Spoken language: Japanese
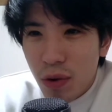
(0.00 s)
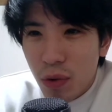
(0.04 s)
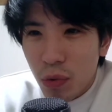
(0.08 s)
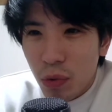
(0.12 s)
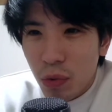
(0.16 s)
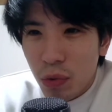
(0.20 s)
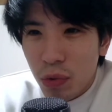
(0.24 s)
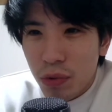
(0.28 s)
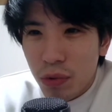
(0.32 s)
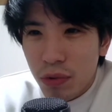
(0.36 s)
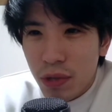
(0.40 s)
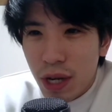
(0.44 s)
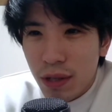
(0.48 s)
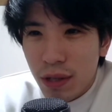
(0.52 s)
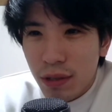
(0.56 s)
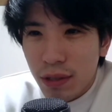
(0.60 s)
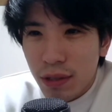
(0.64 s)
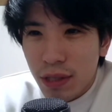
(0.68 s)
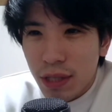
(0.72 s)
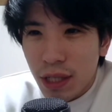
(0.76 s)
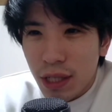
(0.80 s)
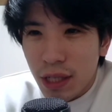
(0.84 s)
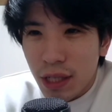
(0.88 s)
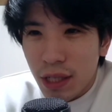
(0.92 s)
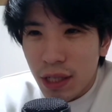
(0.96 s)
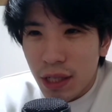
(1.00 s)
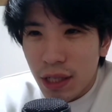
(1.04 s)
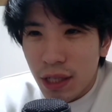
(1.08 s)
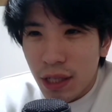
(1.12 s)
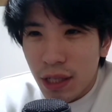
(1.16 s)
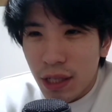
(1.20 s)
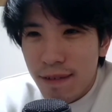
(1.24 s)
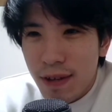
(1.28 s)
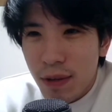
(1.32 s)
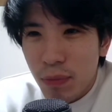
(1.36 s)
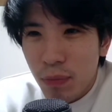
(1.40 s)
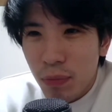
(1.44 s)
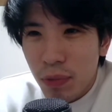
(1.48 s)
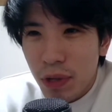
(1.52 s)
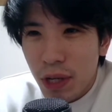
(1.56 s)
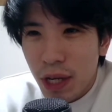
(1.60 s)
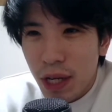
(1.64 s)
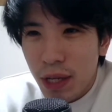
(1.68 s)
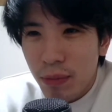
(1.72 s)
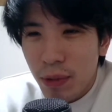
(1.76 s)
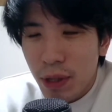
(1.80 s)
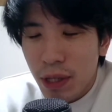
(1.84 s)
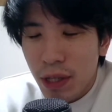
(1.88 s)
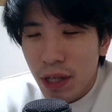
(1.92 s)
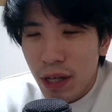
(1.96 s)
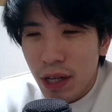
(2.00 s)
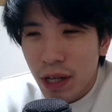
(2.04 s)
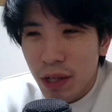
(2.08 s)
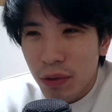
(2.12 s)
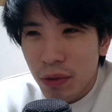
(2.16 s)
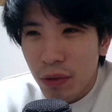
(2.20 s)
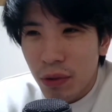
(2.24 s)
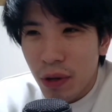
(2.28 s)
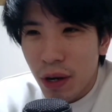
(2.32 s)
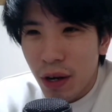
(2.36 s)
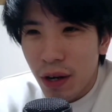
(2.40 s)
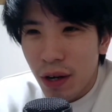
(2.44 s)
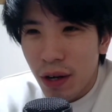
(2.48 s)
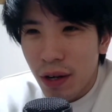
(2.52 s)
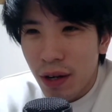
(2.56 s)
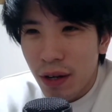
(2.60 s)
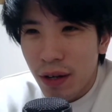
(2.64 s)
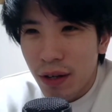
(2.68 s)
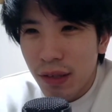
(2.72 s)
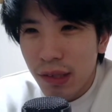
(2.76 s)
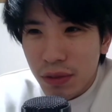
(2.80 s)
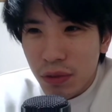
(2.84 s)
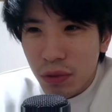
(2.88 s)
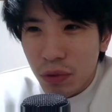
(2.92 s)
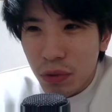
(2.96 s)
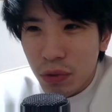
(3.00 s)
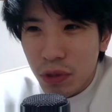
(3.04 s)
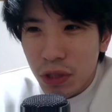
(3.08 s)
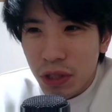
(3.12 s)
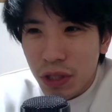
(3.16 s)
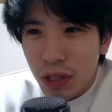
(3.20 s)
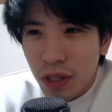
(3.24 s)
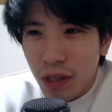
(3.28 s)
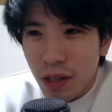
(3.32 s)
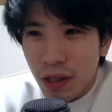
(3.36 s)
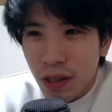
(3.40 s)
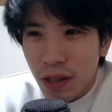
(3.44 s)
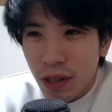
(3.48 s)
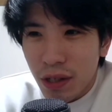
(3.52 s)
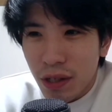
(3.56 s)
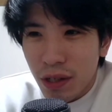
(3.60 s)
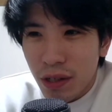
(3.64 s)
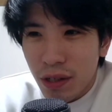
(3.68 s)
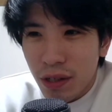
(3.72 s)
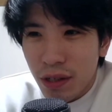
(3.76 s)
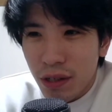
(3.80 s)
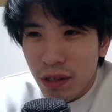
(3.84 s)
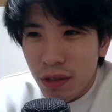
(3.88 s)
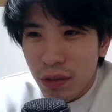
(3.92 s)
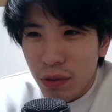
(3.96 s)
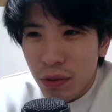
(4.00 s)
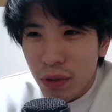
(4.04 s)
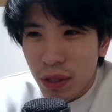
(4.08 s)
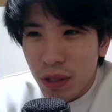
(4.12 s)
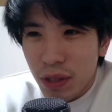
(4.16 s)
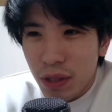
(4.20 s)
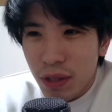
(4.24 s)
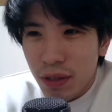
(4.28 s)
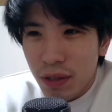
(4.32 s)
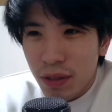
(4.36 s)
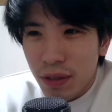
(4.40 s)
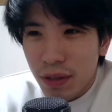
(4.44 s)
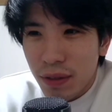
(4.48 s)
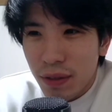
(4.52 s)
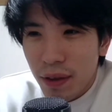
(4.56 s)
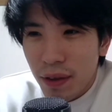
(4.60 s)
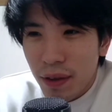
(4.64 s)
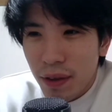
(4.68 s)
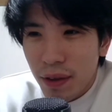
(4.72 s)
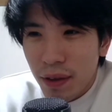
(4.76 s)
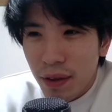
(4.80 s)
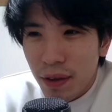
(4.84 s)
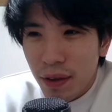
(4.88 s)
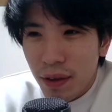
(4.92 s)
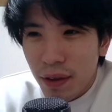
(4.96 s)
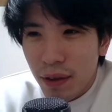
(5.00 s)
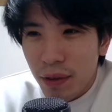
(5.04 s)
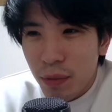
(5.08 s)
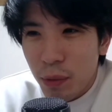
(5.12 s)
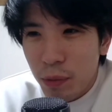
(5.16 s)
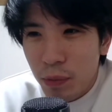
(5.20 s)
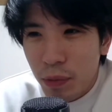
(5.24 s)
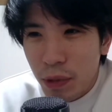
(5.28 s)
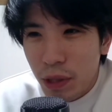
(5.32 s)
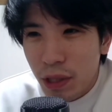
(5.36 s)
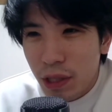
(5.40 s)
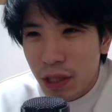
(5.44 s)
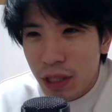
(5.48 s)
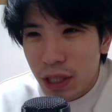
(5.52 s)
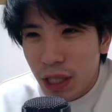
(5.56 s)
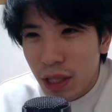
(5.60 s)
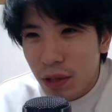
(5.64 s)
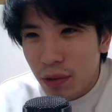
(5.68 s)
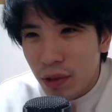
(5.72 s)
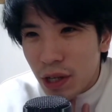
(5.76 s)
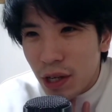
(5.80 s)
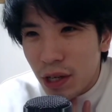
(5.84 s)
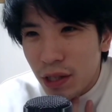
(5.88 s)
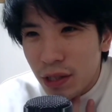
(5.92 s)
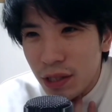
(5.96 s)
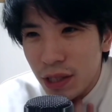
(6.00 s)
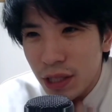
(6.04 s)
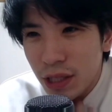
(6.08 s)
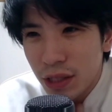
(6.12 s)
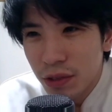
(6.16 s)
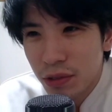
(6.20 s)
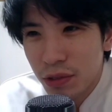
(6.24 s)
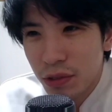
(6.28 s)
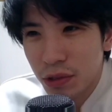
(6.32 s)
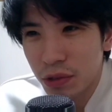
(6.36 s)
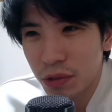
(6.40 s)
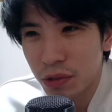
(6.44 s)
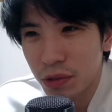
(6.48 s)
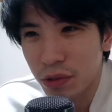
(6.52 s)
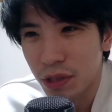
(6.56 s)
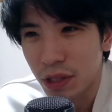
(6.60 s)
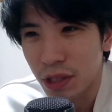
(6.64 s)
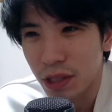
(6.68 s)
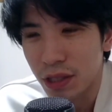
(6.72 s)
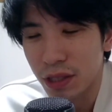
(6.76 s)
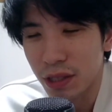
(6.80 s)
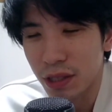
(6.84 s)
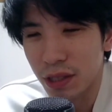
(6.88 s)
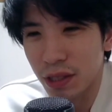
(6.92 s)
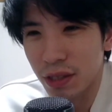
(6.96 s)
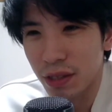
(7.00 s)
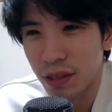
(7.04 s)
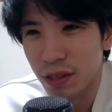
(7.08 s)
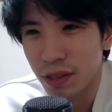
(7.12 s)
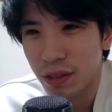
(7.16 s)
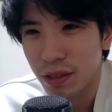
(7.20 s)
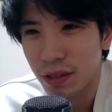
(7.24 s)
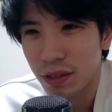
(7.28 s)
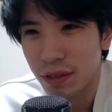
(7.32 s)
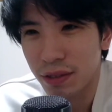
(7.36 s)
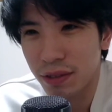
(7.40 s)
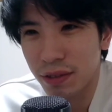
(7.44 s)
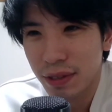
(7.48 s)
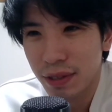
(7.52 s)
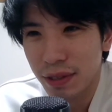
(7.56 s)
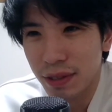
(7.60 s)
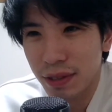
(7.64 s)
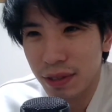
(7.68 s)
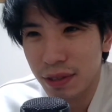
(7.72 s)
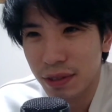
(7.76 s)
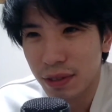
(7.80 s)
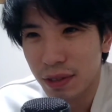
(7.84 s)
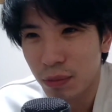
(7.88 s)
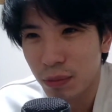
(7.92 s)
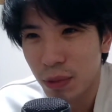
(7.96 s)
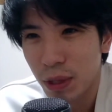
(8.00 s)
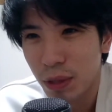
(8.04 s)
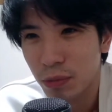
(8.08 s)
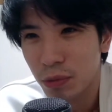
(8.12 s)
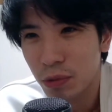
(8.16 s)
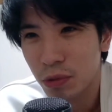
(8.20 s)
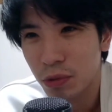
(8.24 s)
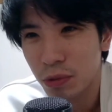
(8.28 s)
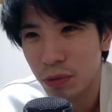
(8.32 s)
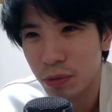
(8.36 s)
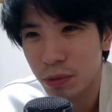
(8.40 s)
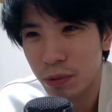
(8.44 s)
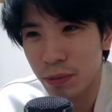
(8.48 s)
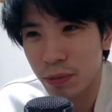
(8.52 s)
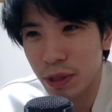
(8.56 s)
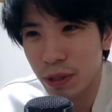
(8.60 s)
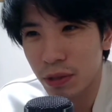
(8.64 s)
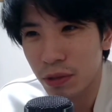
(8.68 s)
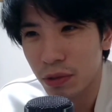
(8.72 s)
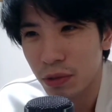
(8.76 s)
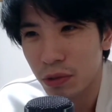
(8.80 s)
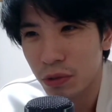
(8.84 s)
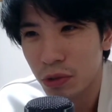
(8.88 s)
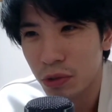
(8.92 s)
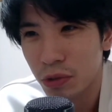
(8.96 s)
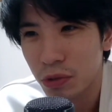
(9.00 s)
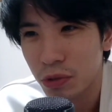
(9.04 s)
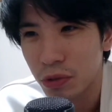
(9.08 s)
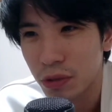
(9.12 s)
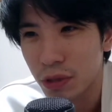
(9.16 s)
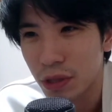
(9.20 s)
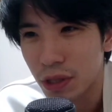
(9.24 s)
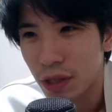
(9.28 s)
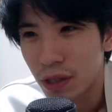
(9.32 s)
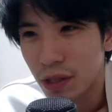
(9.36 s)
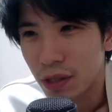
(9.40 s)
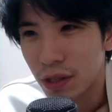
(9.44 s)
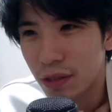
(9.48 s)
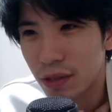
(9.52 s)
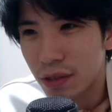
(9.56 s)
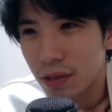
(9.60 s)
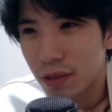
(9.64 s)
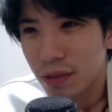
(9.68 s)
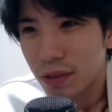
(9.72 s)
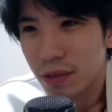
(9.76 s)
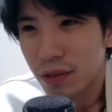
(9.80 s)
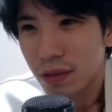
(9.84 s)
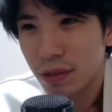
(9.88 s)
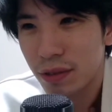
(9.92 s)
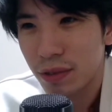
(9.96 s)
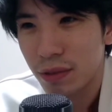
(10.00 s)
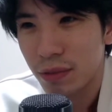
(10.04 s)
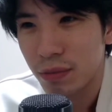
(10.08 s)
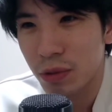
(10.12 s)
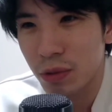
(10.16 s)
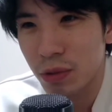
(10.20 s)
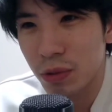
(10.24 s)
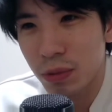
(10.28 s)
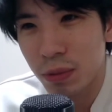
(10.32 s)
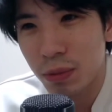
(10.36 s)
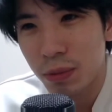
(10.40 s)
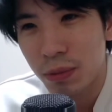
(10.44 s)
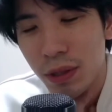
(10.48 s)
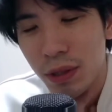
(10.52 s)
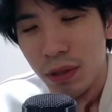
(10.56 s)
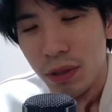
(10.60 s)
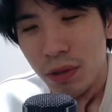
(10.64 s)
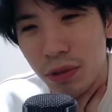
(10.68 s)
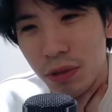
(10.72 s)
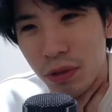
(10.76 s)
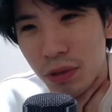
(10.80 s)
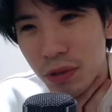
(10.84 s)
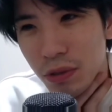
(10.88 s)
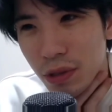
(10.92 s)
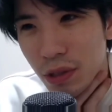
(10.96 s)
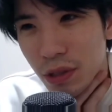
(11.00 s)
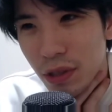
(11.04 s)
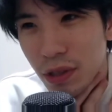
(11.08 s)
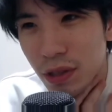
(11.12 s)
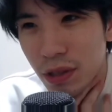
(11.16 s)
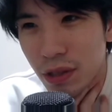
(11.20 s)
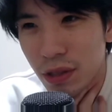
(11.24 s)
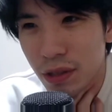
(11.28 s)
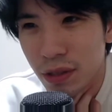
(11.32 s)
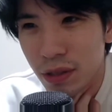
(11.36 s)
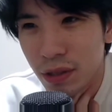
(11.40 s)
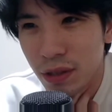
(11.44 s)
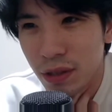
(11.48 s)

オールラウンダープライマリーハンドラーどっちかなんかなとか MPJ はランニングシューターじゃないかなそれがまあムーブメントシュータームーブメントシューターかな